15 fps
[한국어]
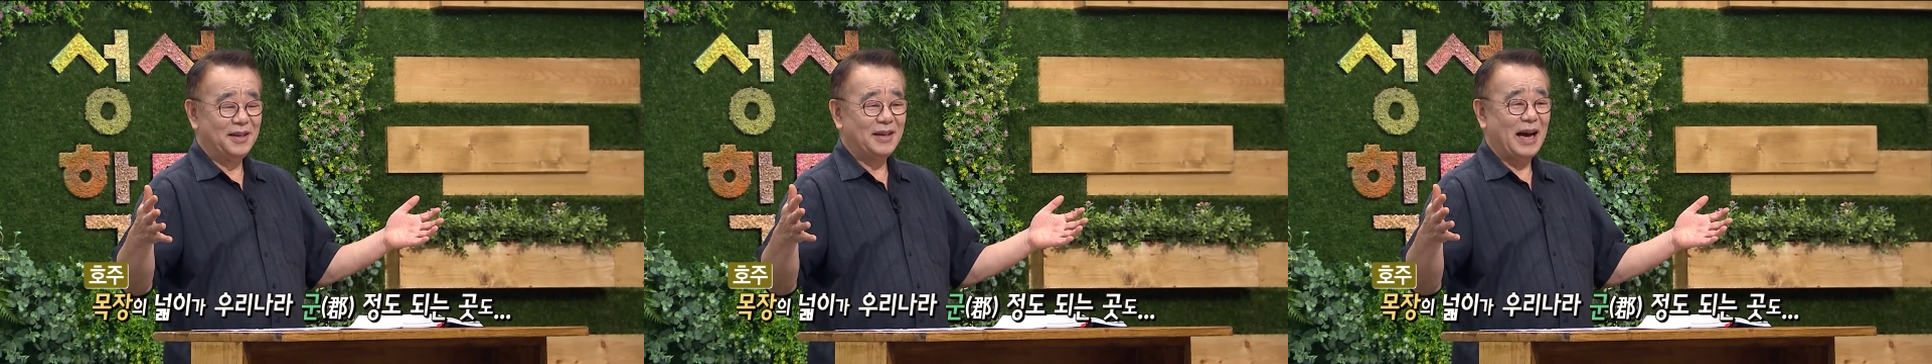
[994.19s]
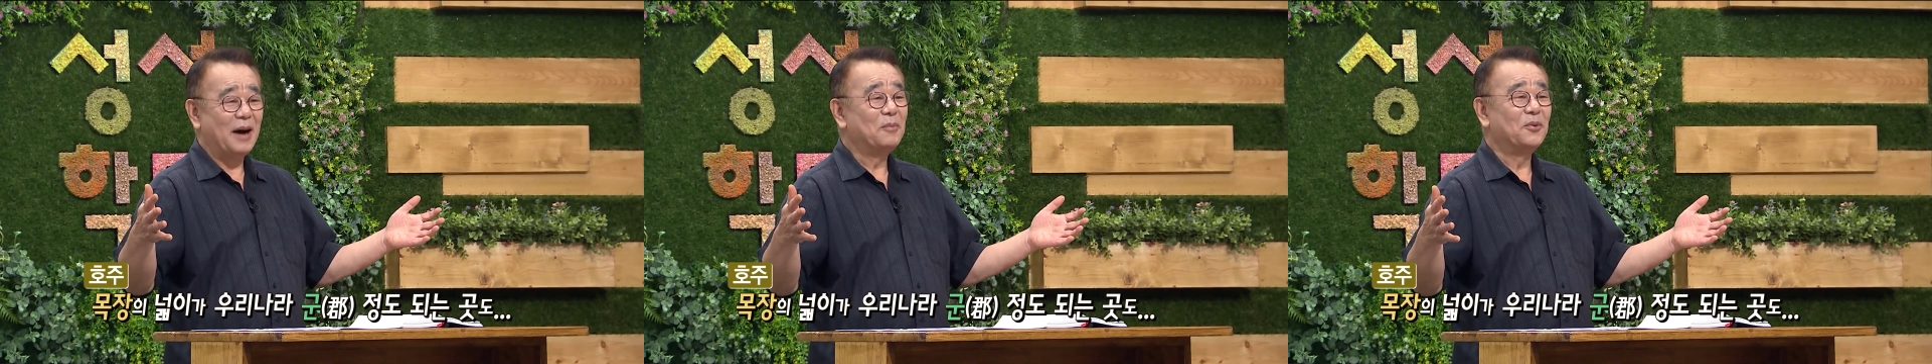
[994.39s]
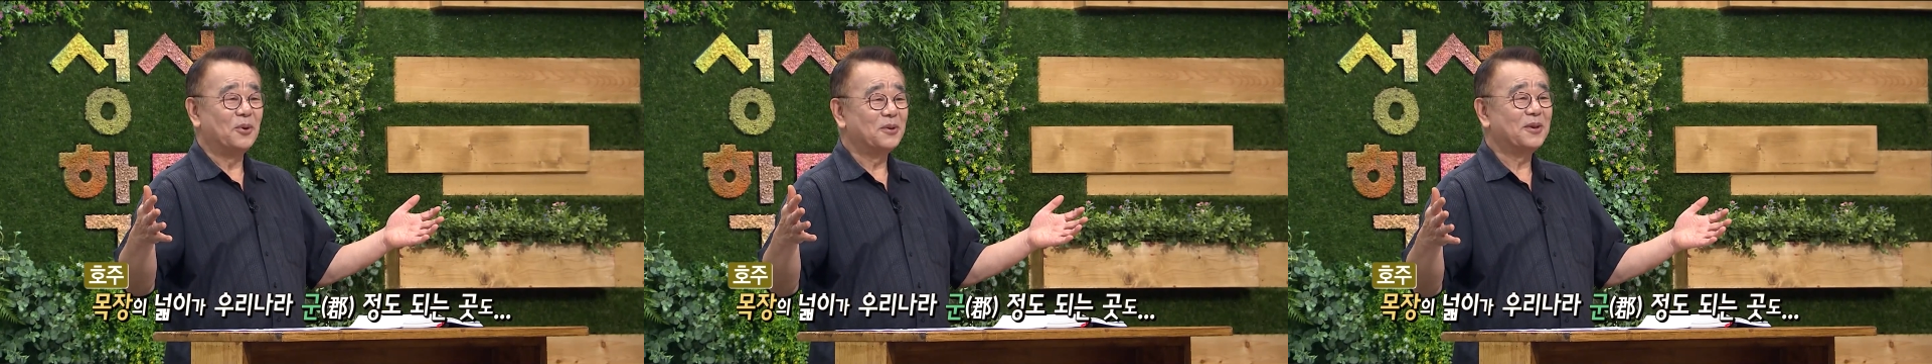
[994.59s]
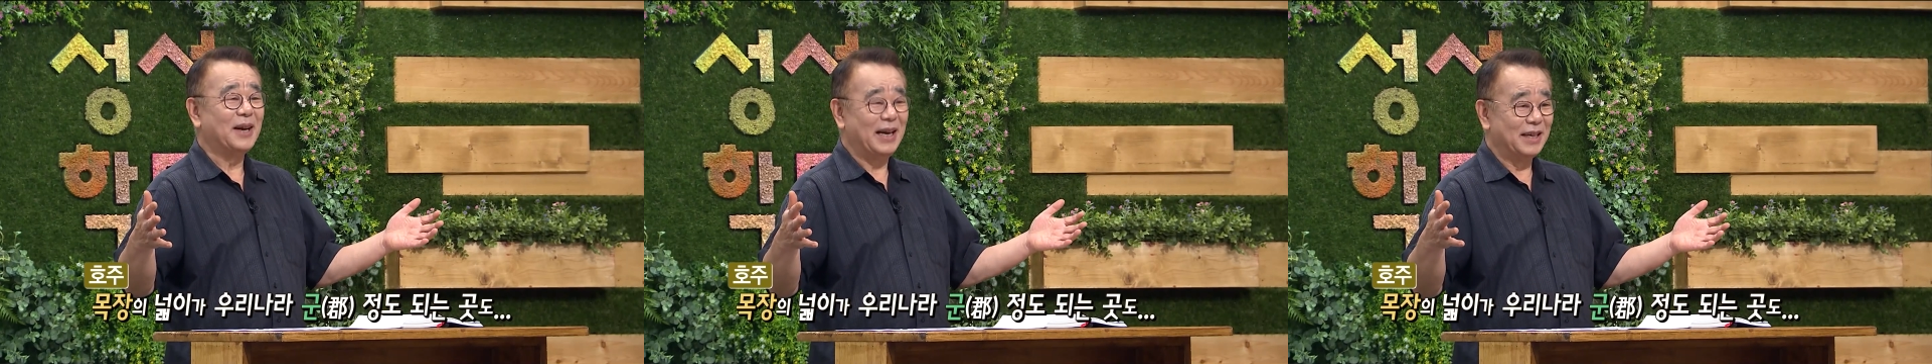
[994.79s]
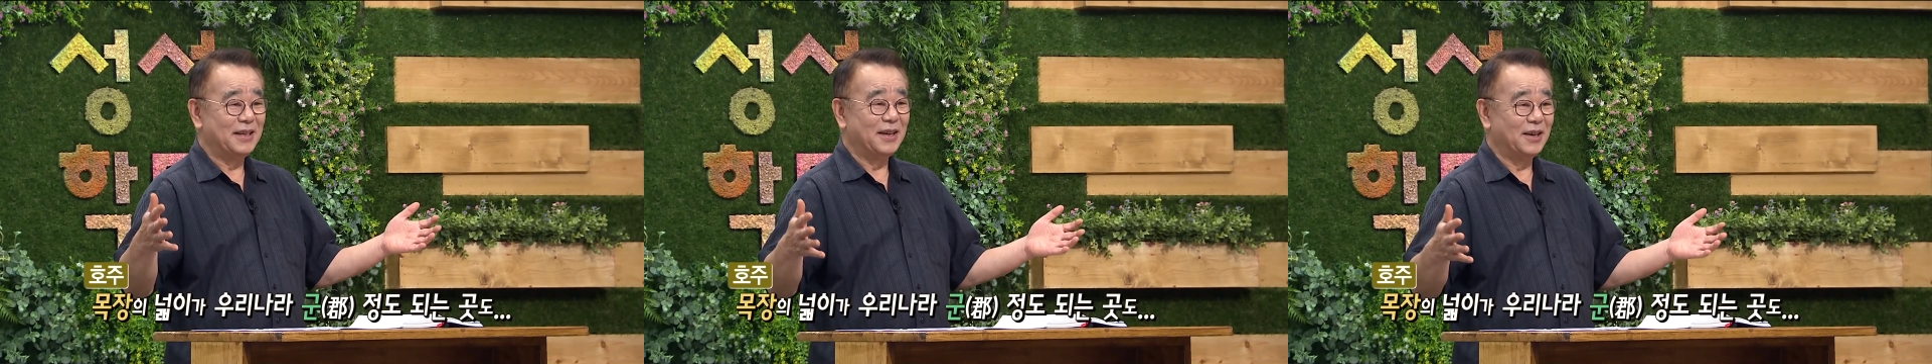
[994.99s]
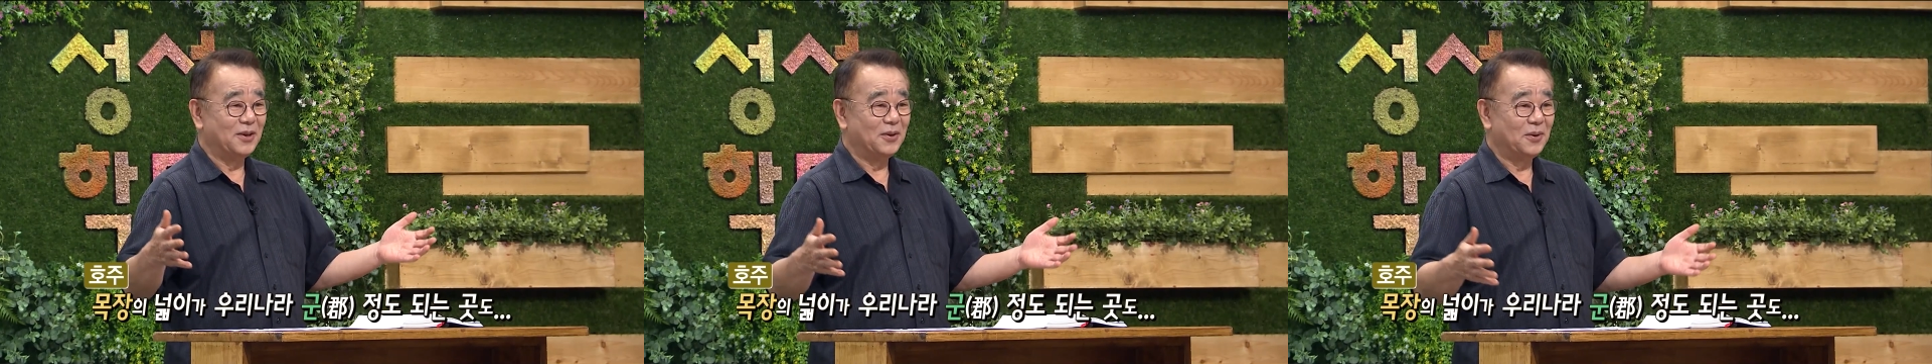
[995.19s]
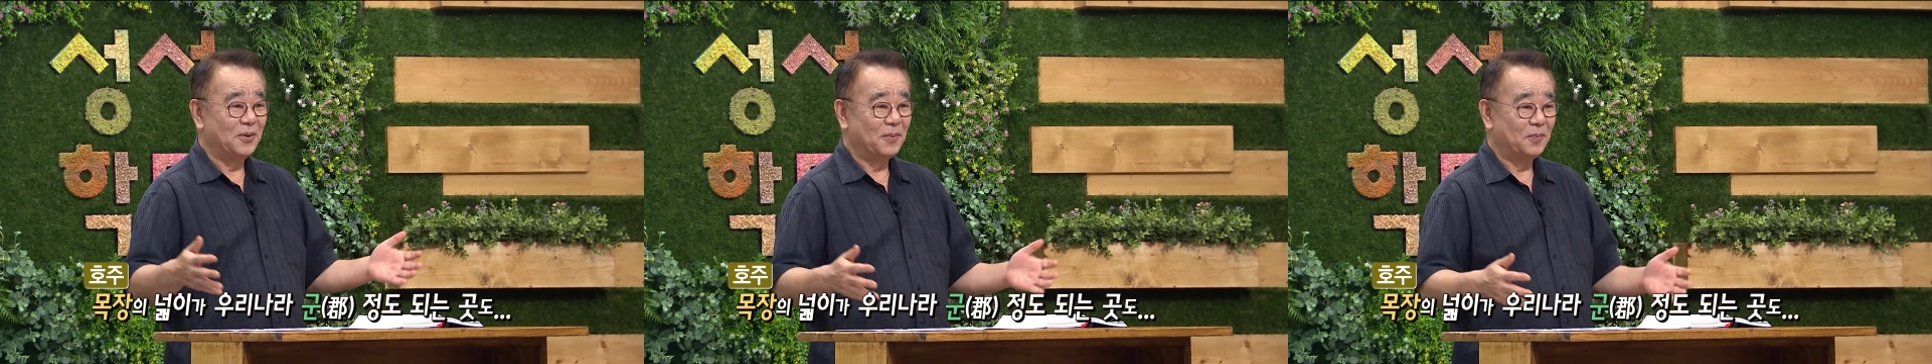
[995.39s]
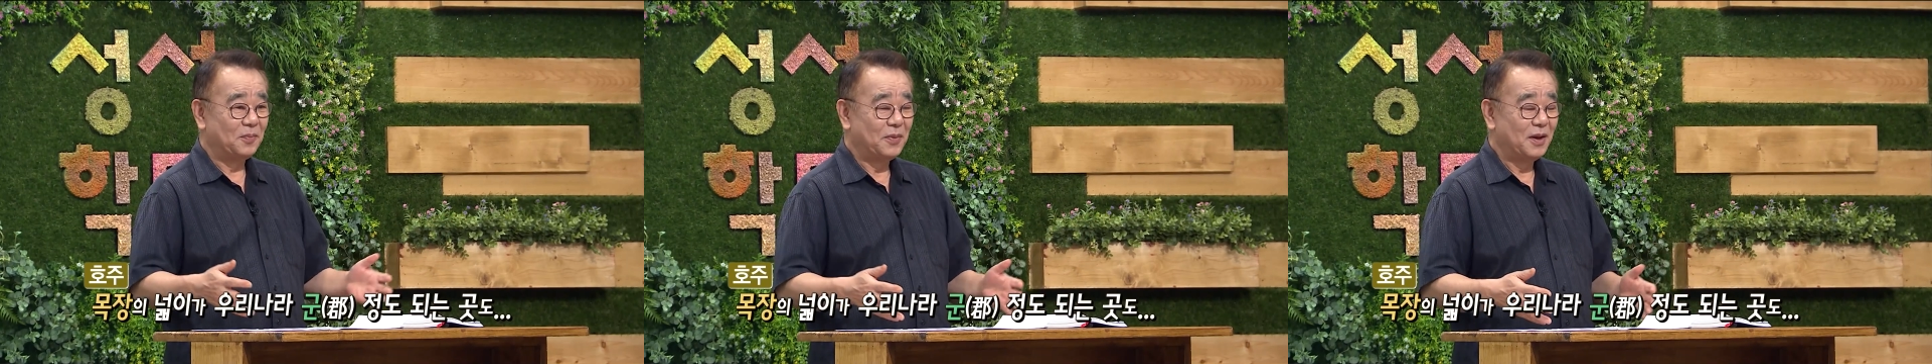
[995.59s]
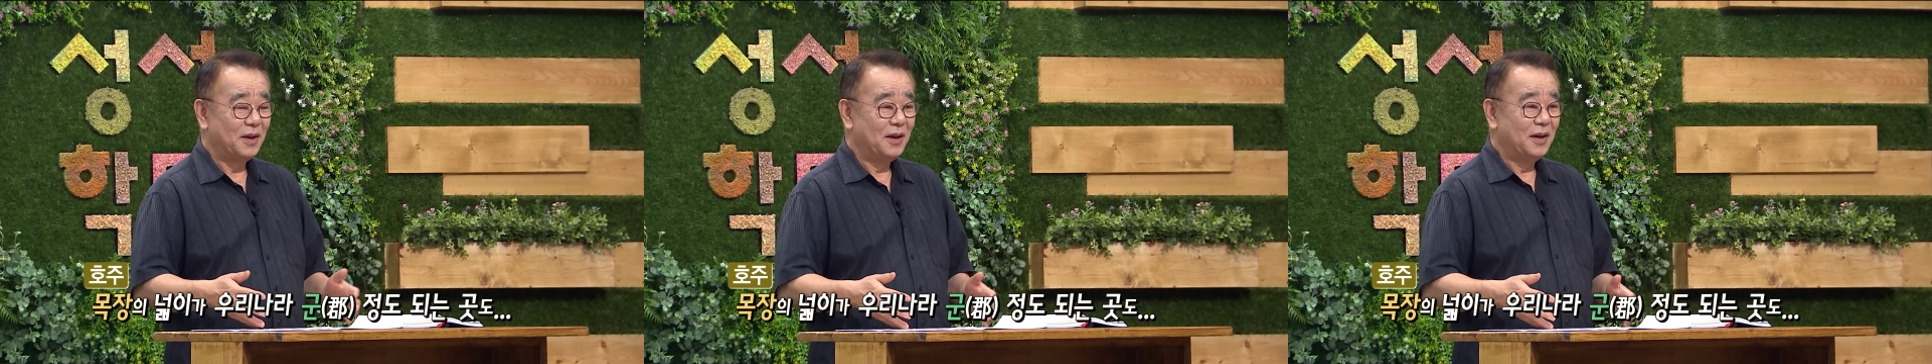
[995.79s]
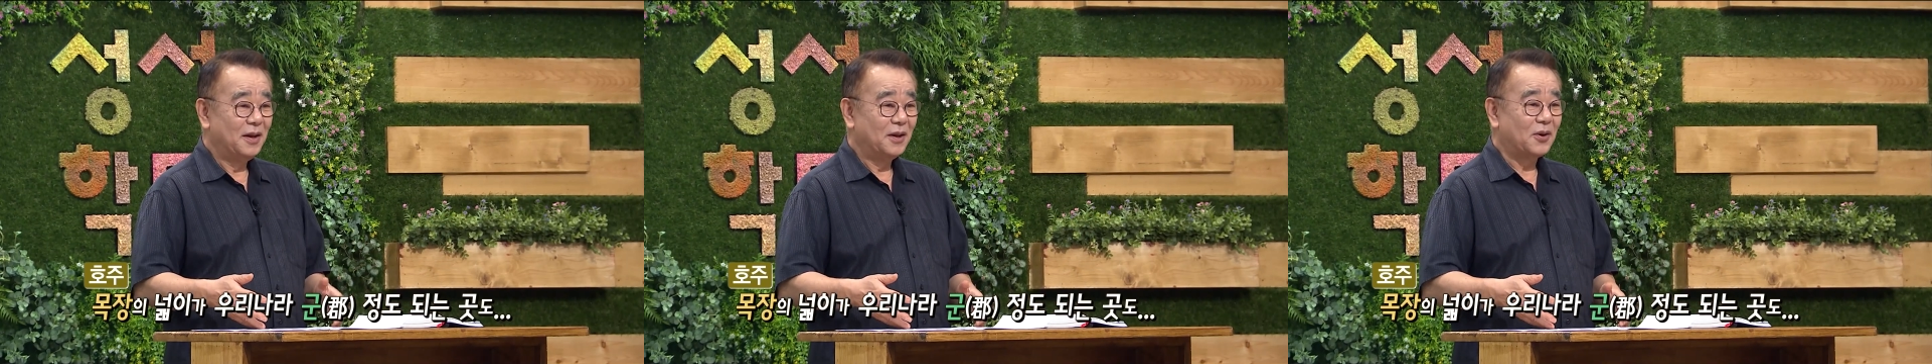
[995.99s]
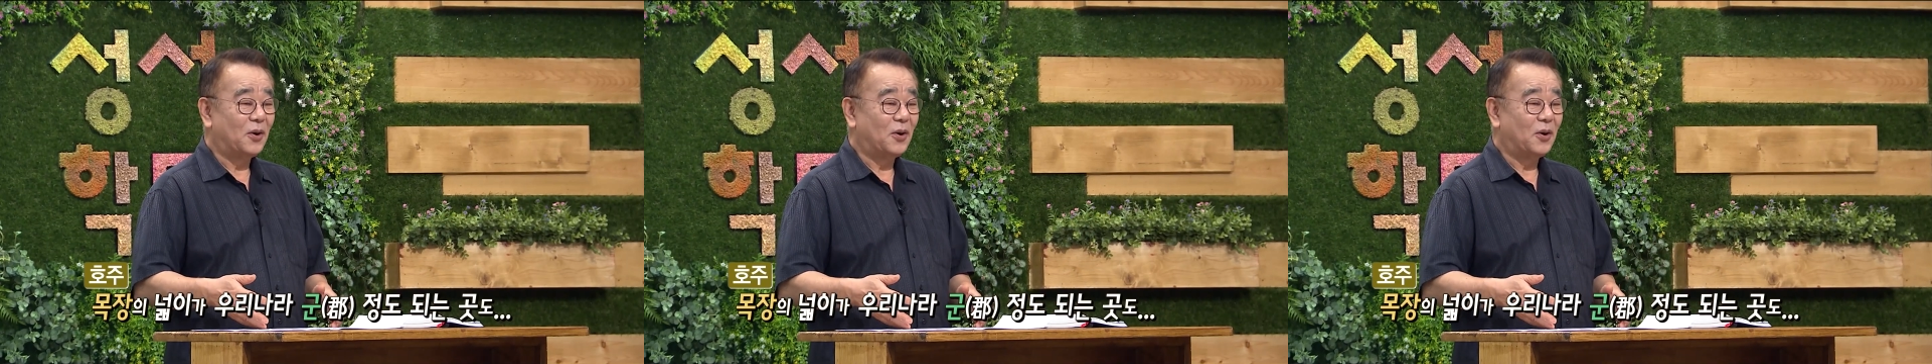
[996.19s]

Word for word: 아무것도 아니에요. 와.